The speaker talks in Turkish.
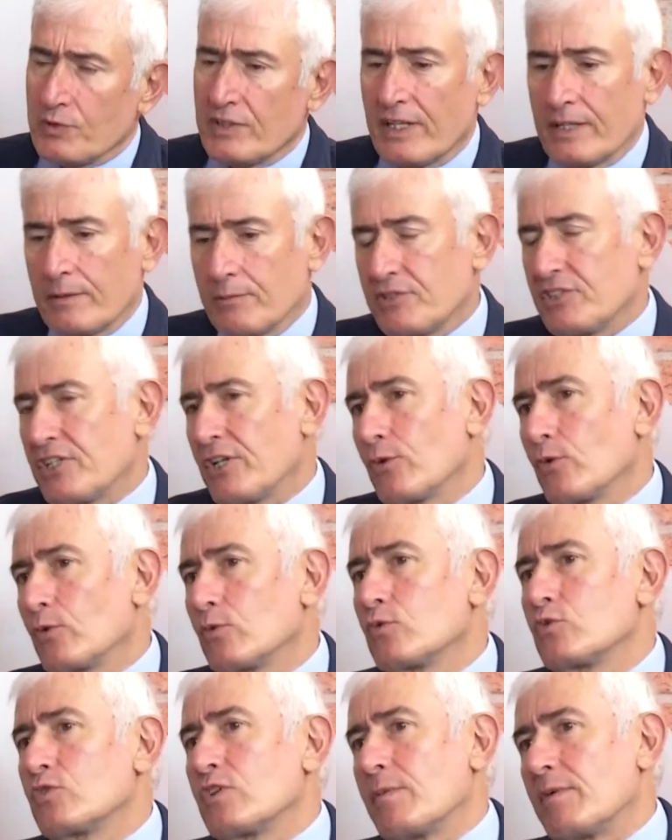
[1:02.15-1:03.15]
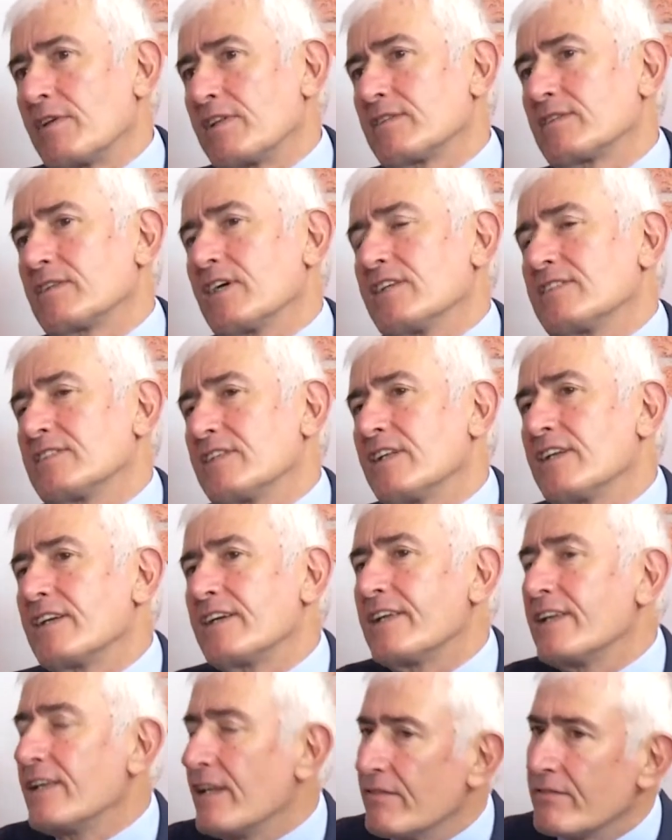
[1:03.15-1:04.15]
Biz hani bir şey olduğu zaman
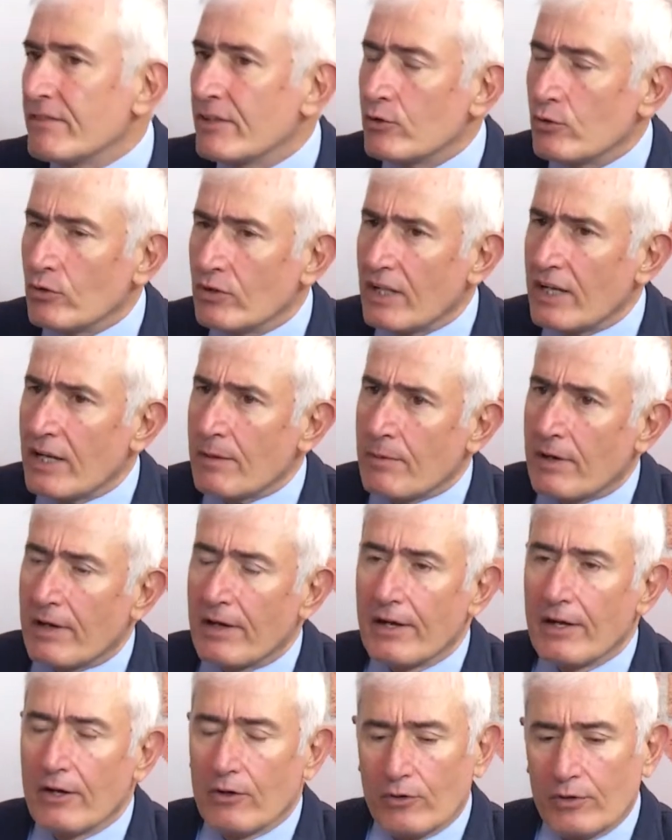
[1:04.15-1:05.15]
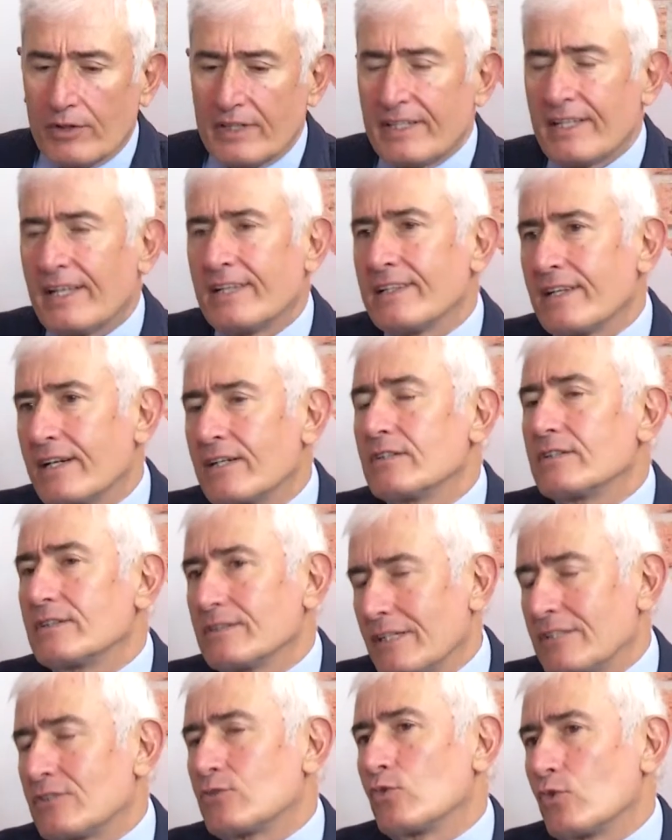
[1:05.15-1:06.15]
gazetelere ilan veriyorlar ama o ilanların
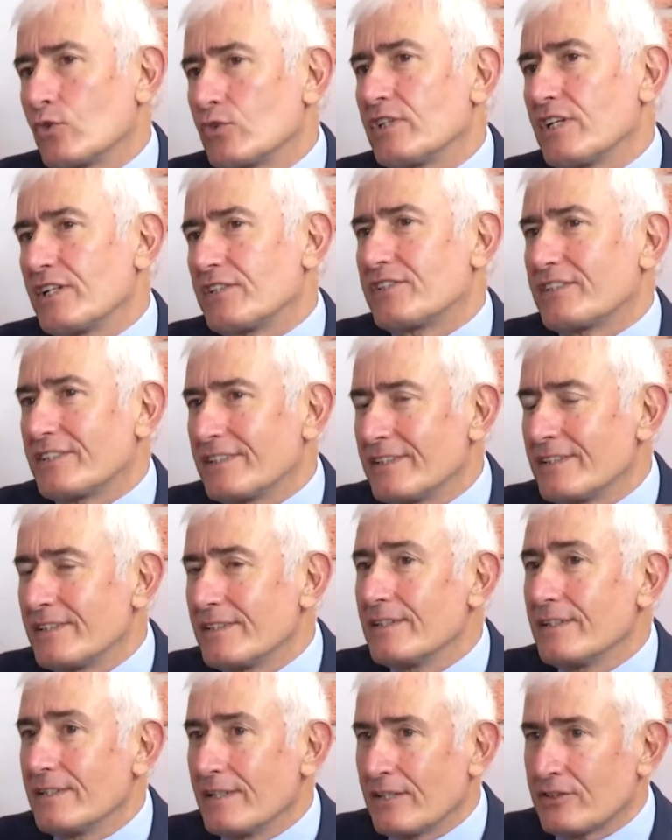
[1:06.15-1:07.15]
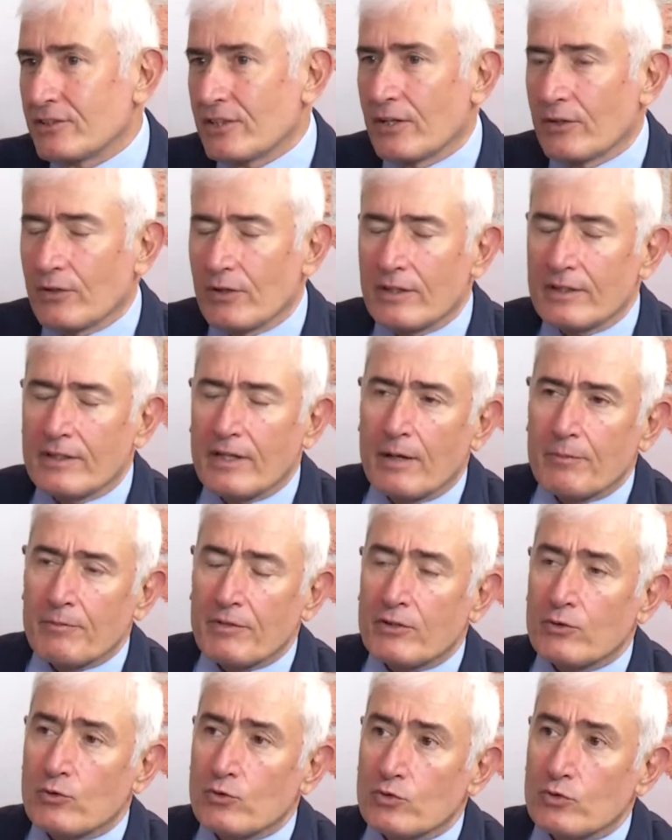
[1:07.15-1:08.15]
nasıl ortaya çıktığını aşağı yukarı
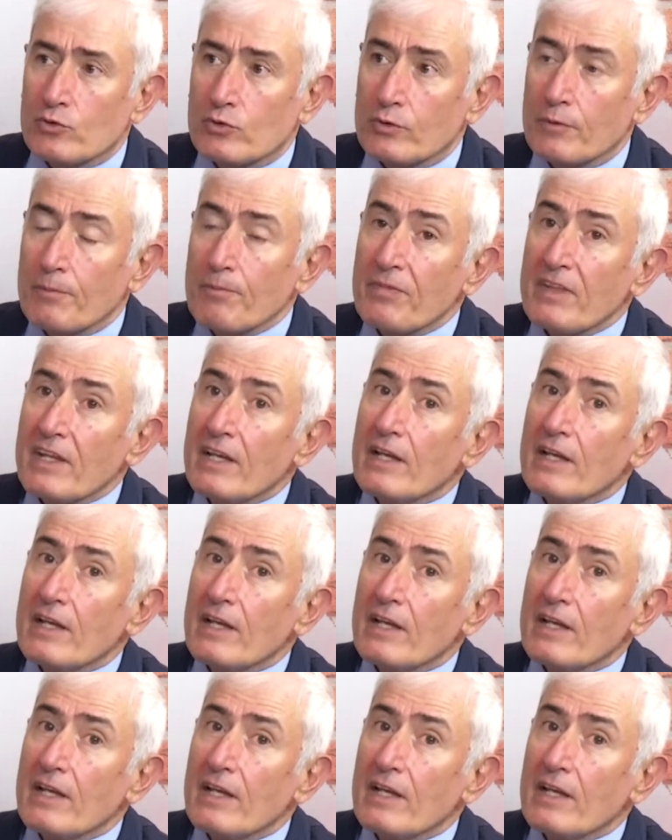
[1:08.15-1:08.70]
tahmin ediyorsundur.